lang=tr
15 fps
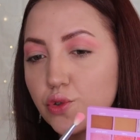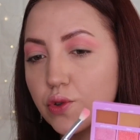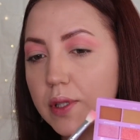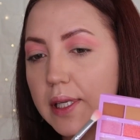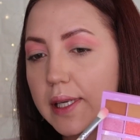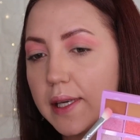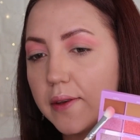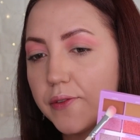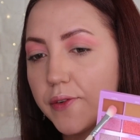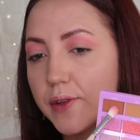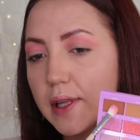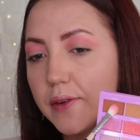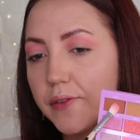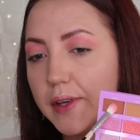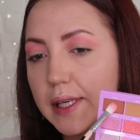şuradaki
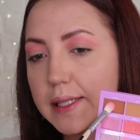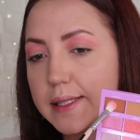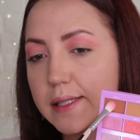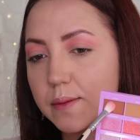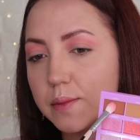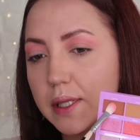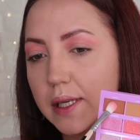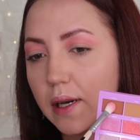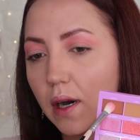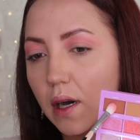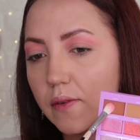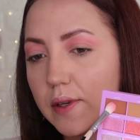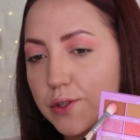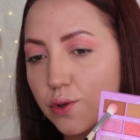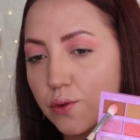Fluffy isimli
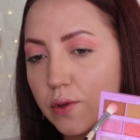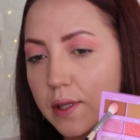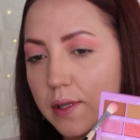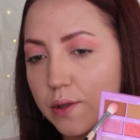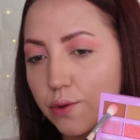kahve tondan